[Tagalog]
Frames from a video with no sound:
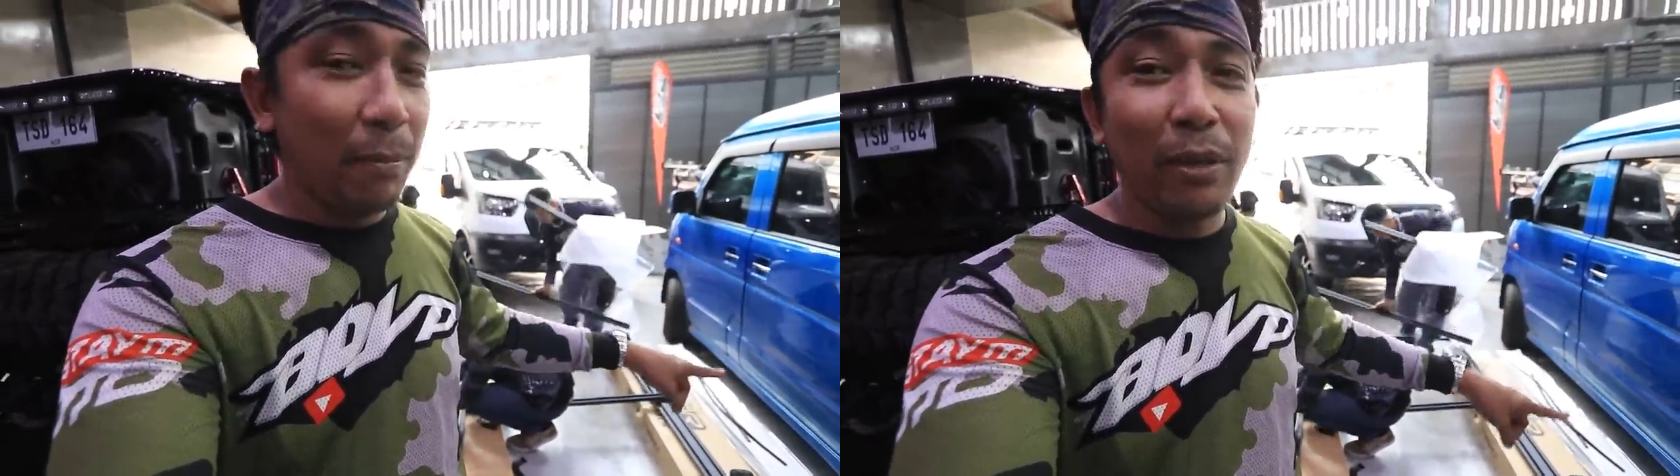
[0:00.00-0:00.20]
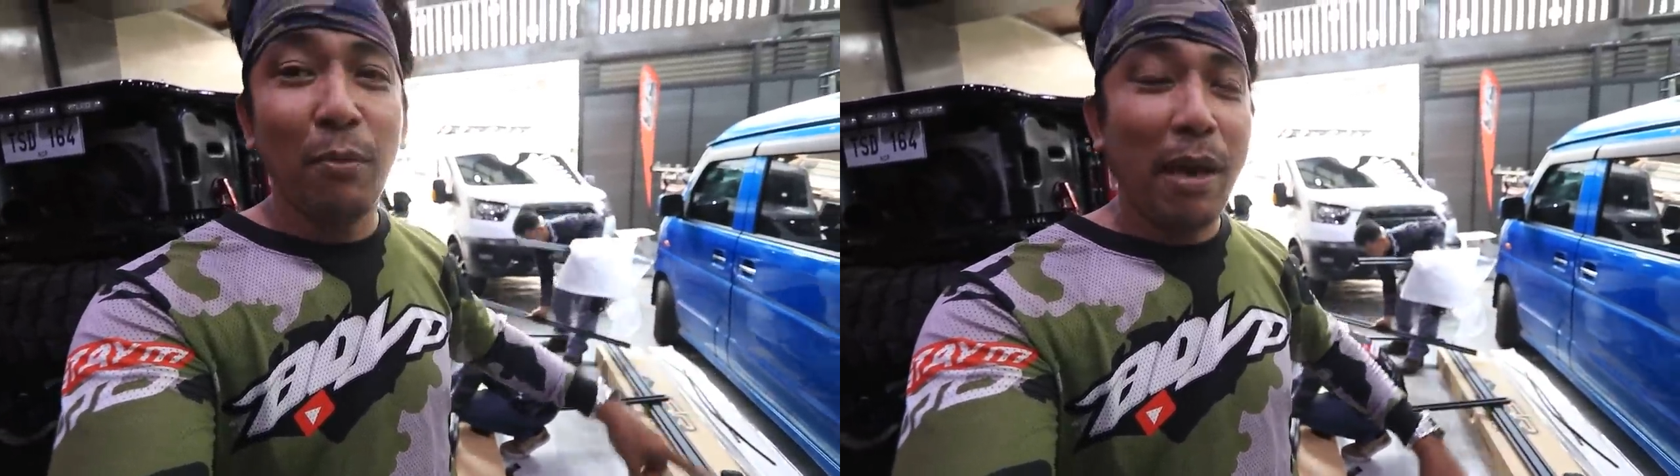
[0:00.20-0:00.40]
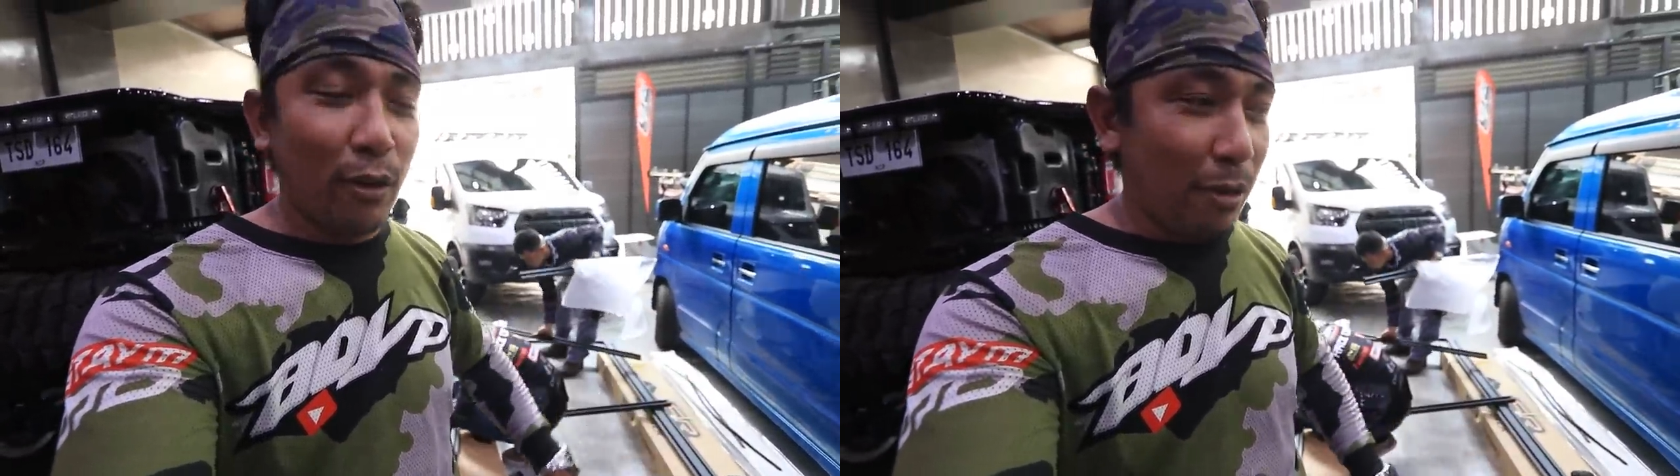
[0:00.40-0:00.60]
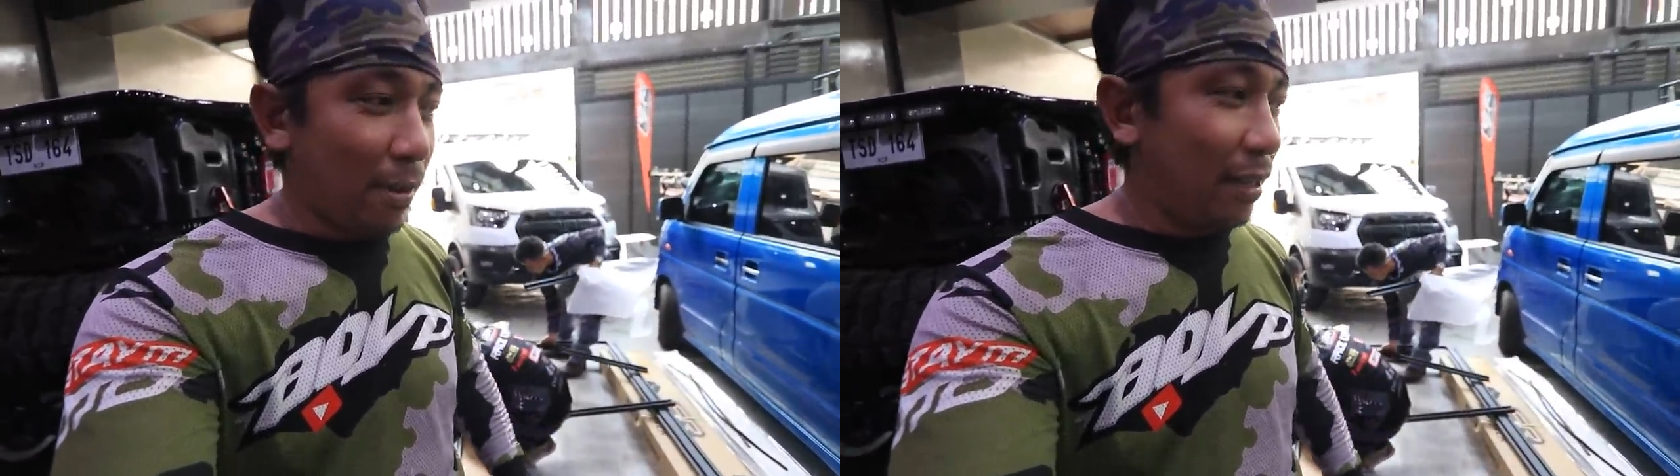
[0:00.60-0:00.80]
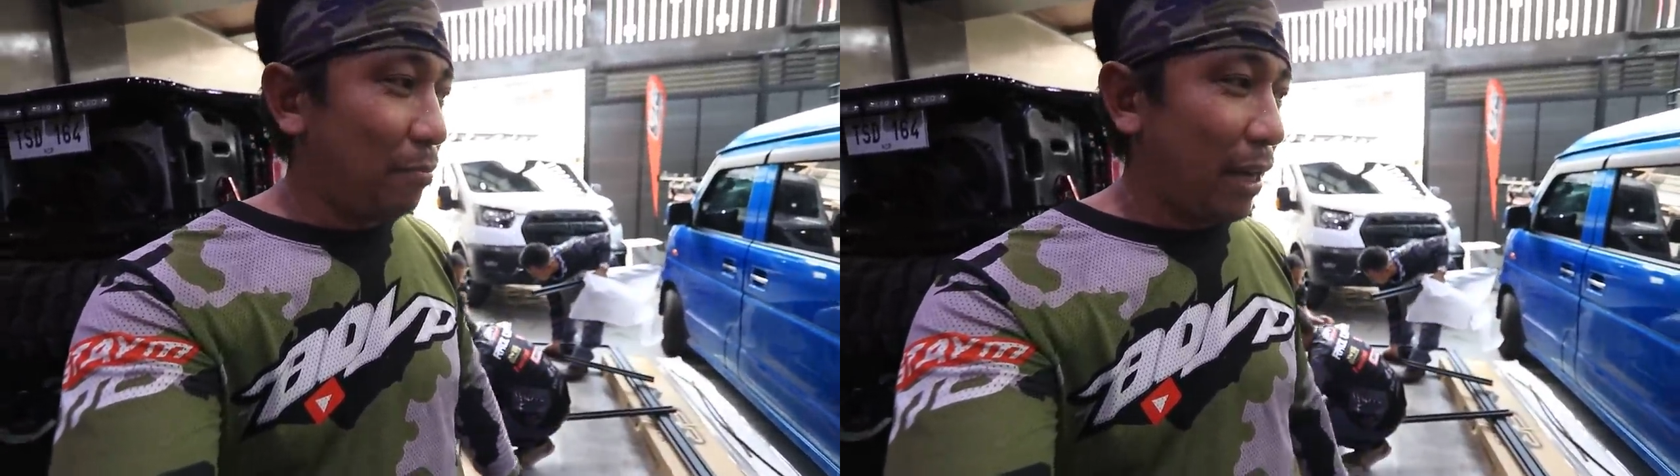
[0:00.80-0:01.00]
Sabi ko meron
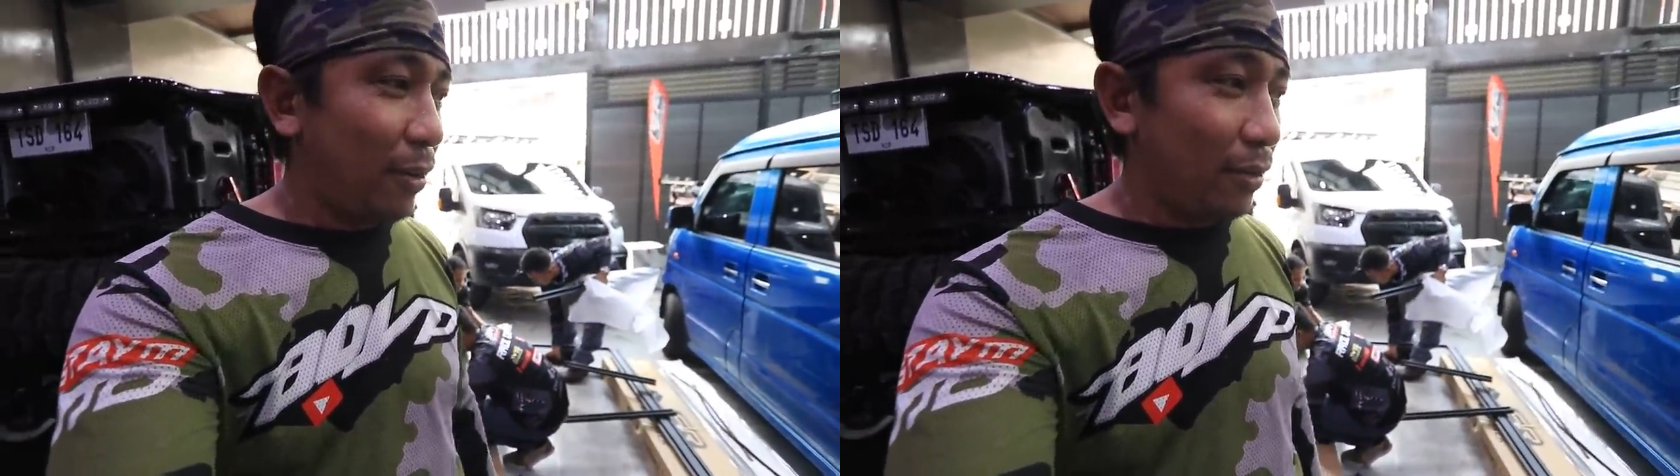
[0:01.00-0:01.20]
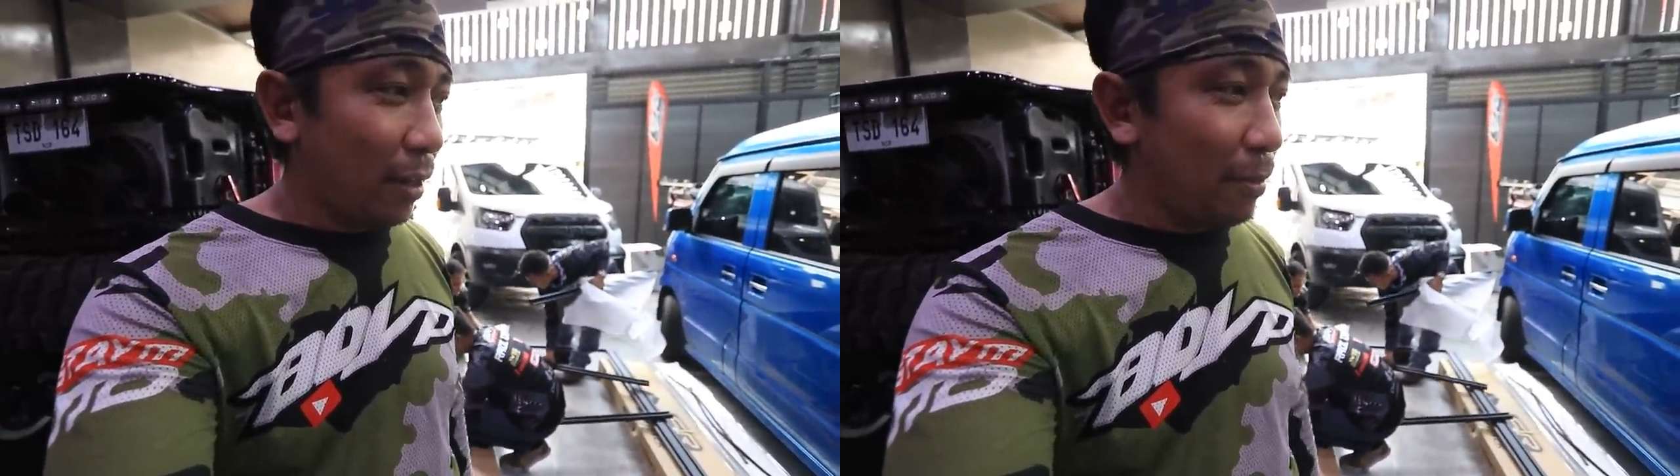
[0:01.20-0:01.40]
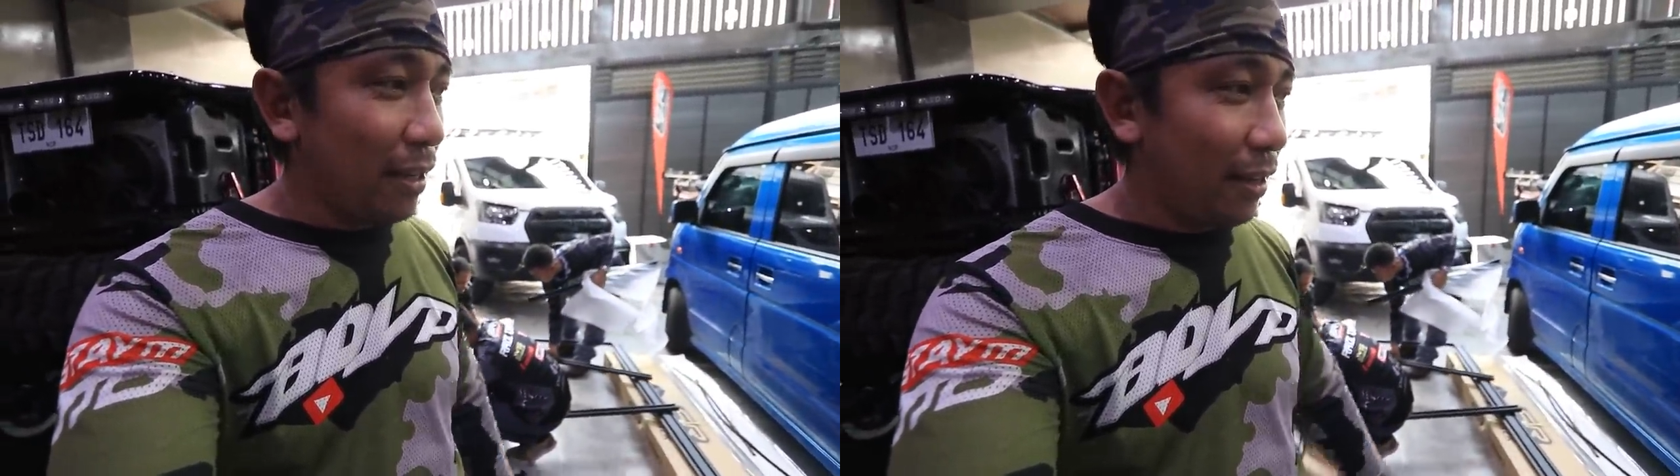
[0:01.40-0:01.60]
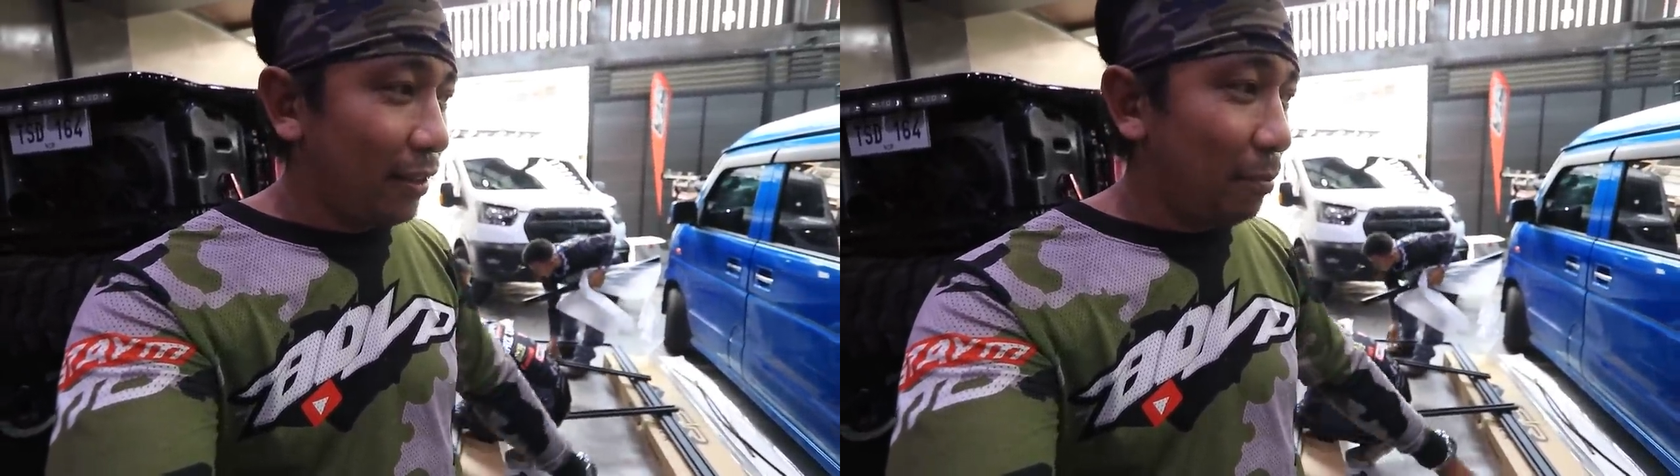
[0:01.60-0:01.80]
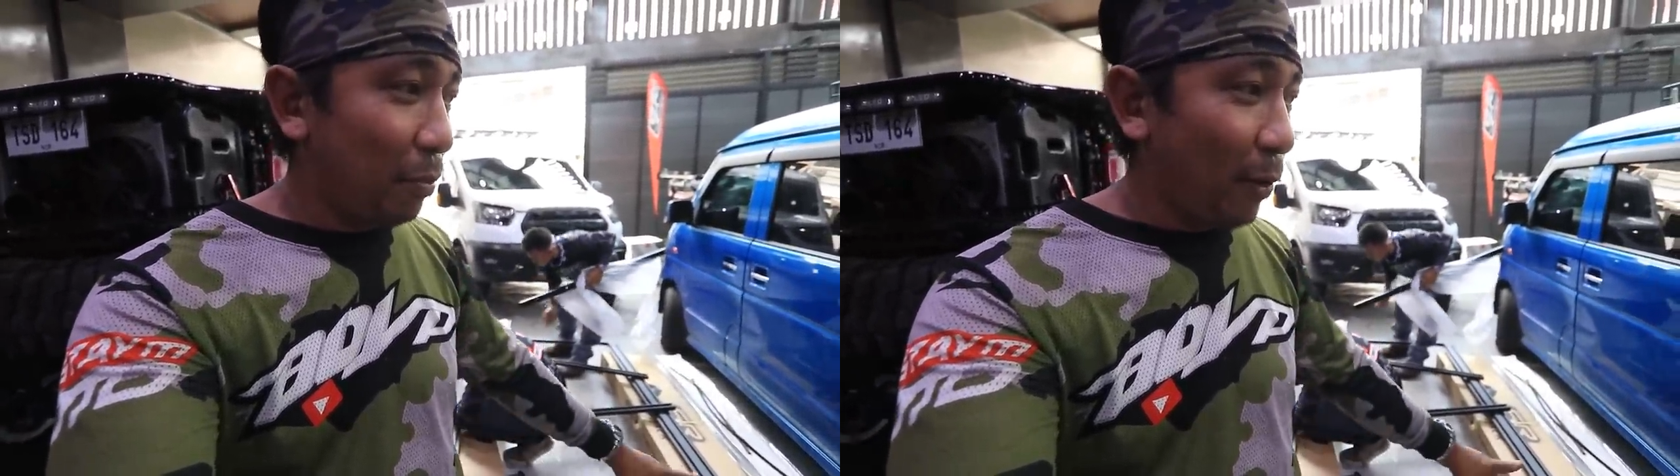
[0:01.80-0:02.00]
naman, pero sabi niya
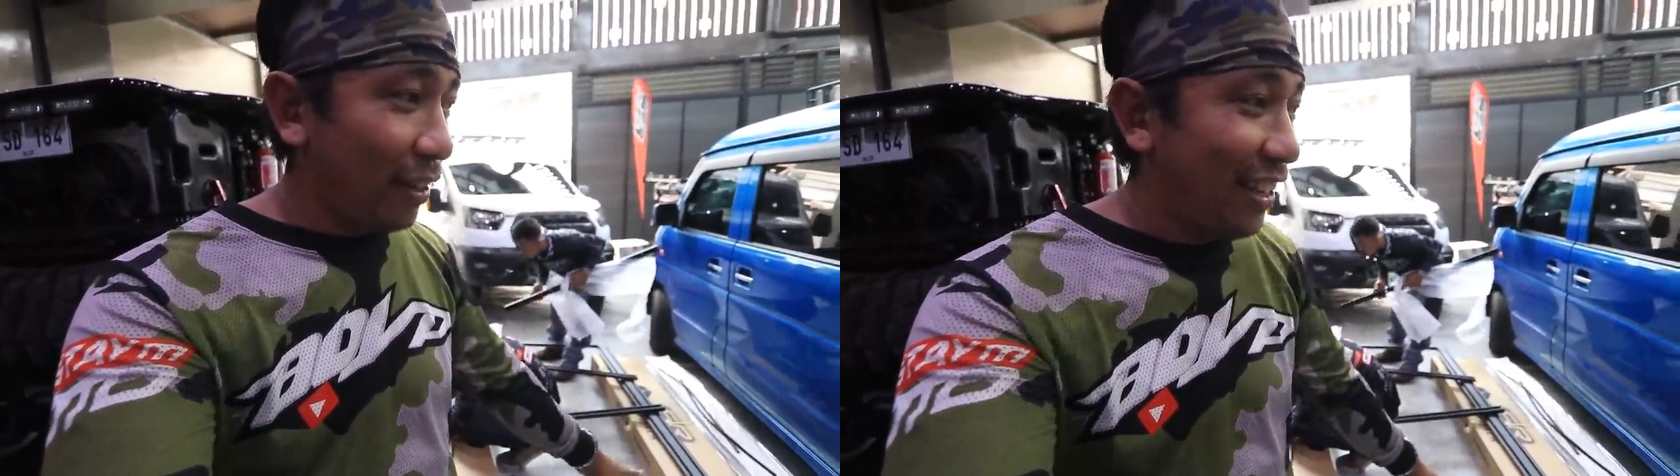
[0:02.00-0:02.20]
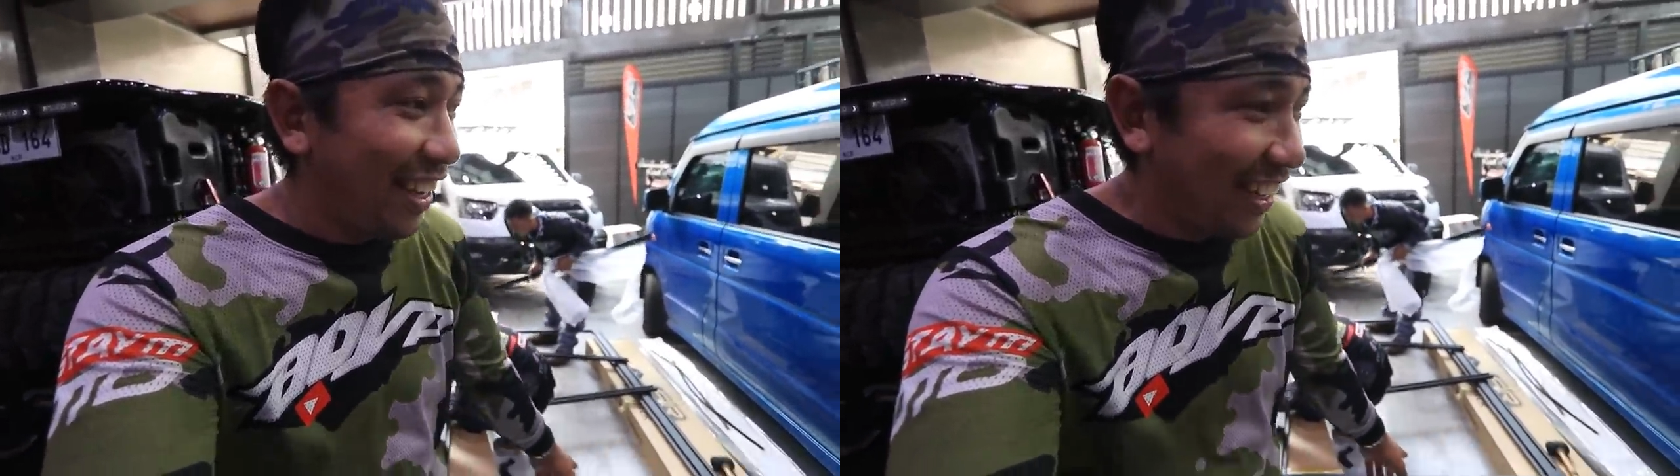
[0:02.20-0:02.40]
hindi po pwede